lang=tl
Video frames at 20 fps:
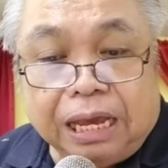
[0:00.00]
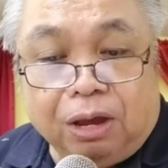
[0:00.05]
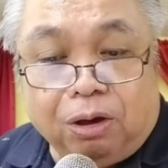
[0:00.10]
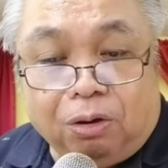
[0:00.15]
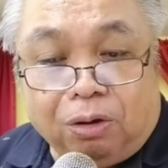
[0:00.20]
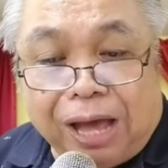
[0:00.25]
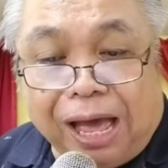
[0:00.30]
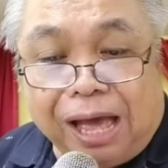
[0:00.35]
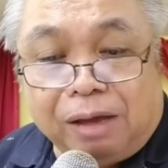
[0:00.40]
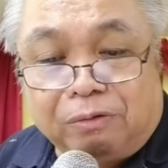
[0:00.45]

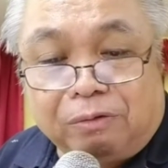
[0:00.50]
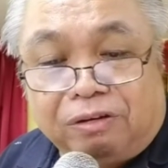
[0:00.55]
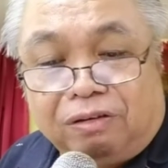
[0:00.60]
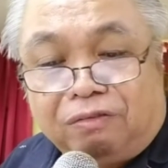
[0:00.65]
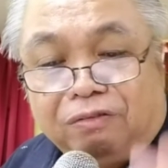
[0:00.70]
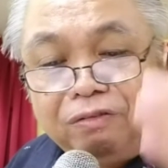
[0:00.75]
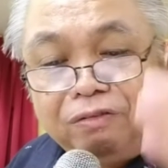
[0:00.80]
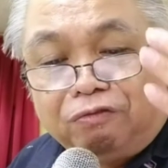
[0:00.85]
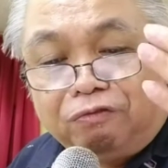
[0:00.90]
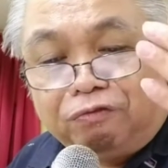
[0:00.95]
O ang
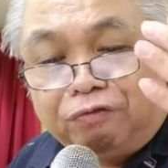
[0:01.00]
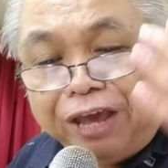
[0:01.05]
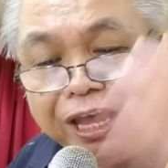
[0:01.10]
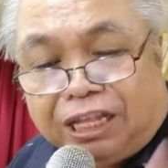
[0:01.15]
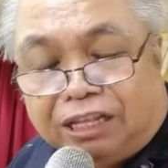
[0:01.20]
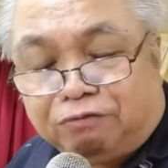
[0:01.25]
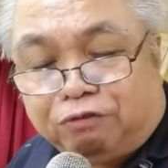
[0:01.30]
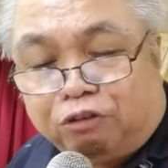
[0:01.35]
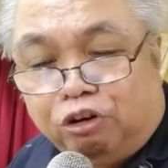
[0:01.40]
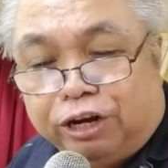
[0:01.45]

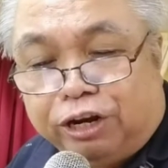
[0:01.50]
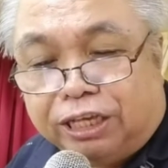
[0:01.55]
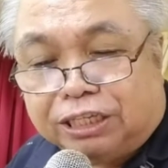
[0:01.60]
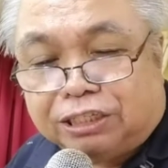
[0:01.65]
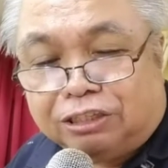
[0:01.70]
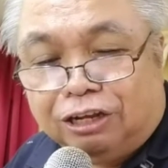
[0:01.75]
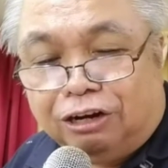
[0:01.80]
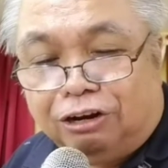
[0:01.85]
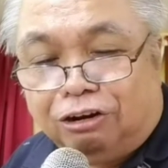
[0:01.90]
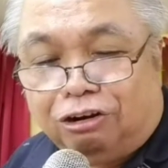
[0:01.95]
faithfulness
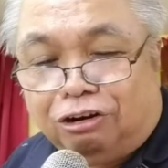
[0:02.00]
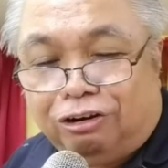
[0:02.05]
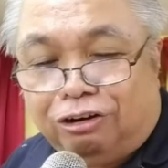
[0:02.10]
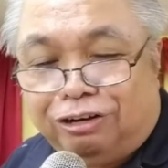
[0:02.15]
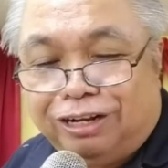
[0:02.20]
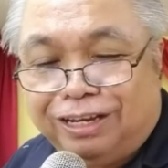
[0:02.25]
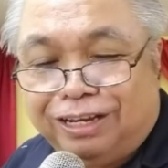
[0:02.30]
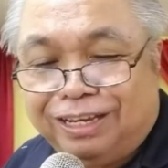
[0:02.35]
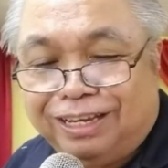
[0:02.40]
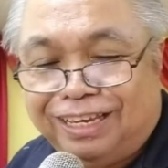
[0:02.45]
ni
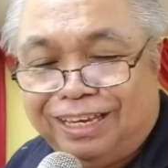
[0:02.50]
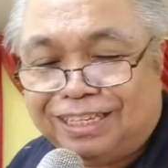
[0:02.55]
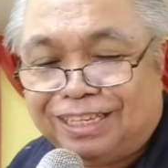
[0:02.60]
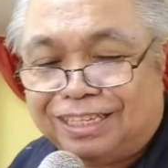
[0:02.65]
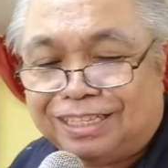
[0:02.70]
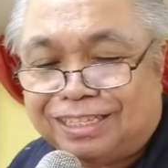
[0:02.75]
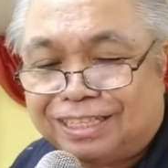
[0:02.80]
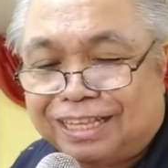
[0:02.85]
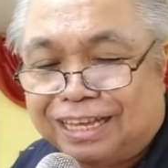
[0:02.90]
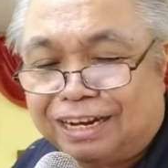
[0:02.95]
Lord
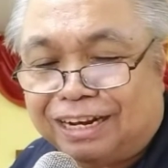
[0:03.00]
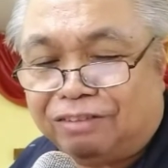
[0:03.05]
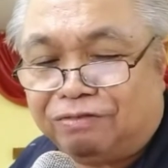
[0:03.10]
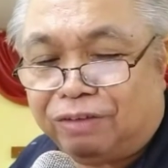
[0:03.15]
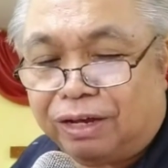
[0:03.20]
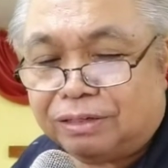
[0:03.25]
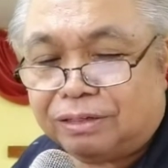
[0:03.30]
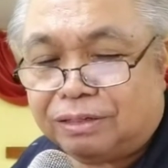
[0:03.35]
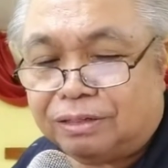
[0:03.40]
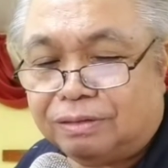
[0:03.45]
is
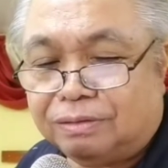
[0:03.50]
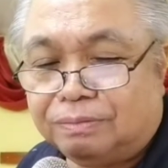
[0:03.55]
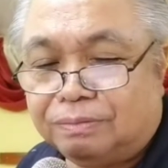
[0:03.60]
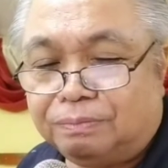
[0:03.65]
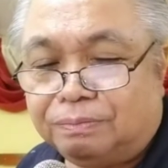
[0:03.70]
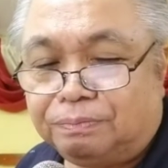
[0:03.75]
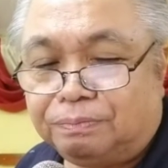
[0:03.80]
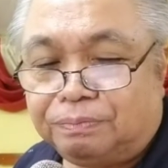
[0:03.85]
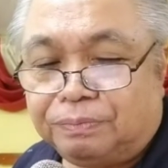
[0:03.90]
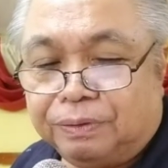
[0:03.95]
steadfast.
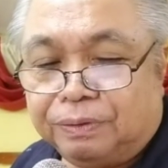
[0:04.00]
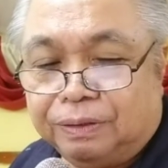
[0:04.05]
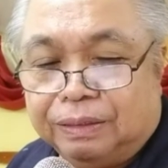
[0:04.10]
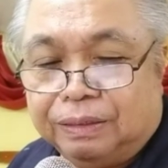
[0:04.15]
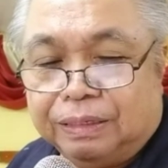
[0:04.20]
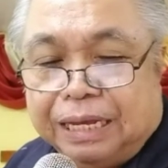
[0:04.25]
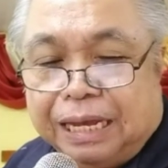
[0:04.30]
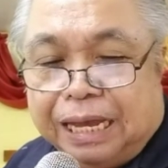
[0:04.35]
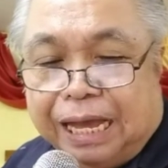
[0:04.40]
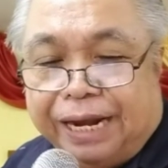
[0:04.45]

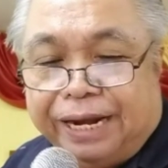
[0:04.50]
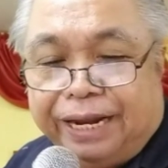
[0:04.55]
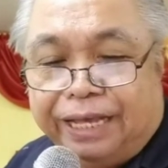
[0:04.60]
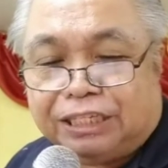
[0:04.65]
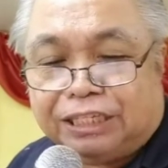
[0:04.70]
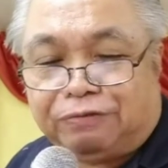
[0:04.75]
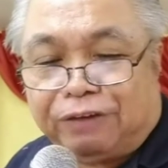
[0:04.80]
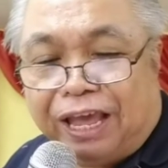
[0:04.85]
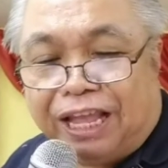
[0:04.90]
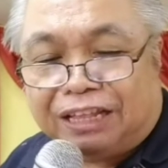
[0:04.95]
And
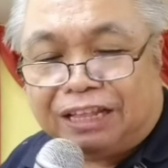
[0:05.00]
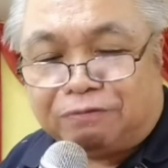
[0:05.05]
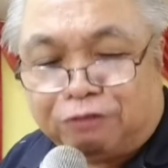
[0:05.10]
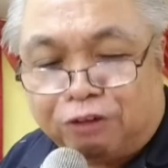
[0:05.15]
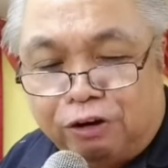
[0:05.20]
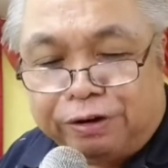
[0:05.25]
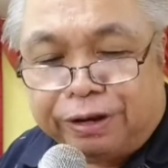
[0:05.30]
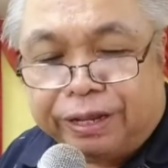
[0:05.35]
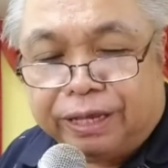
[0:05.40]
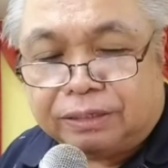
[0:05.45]
His
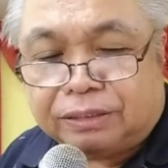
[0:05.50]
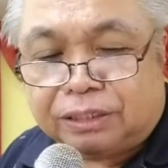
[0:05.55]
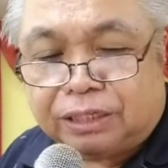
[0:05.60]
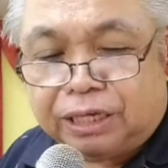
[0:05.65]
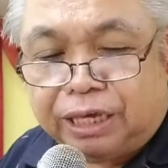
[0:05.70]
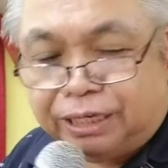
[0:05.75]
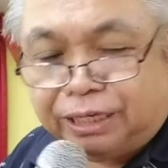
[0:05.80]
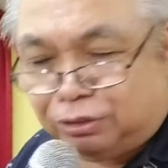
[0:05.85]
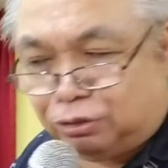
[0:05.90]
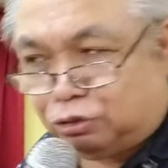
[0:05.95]
faithfulness
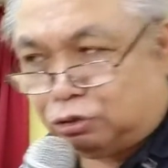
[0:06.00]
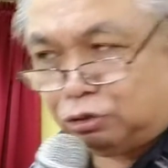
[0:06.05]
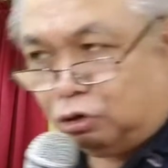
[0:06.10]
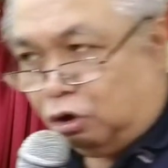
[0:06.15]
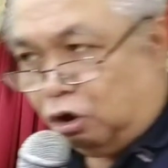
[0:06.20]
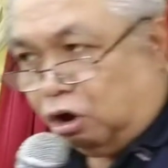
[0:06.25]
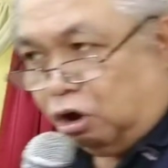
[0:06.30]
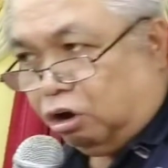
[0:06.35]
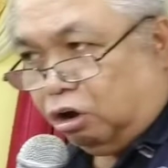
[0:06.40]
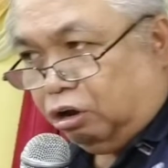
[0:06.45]
is through
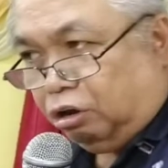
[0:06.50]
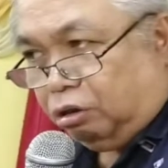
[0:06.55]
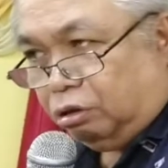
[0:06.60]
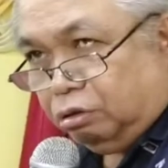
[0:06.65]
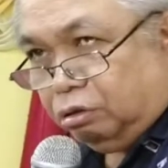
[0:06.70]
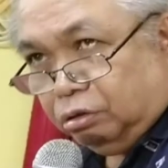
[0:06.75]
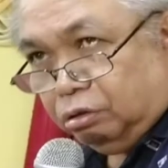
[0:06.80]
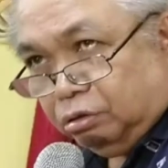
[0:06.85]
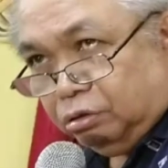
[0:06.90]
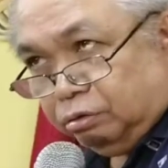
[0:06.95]

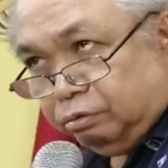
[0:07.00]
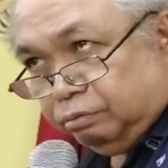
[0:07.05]
all